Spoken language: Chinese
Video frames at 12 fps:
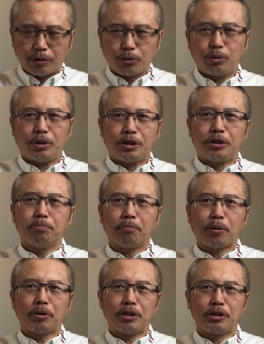履行
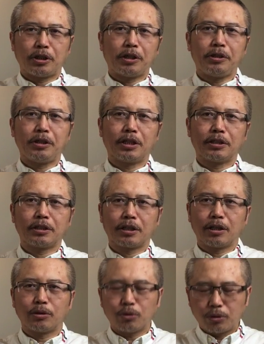贸易协议的这
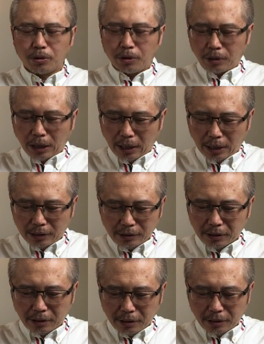个啊
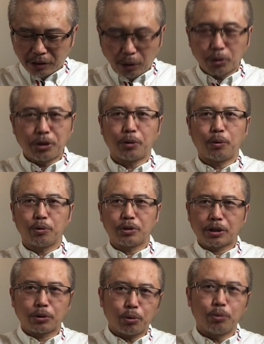这个要求，
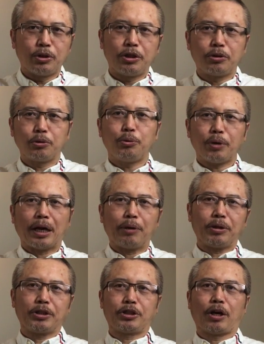这个动机就越来
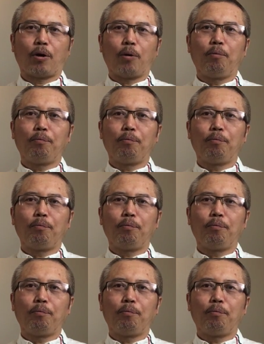越小。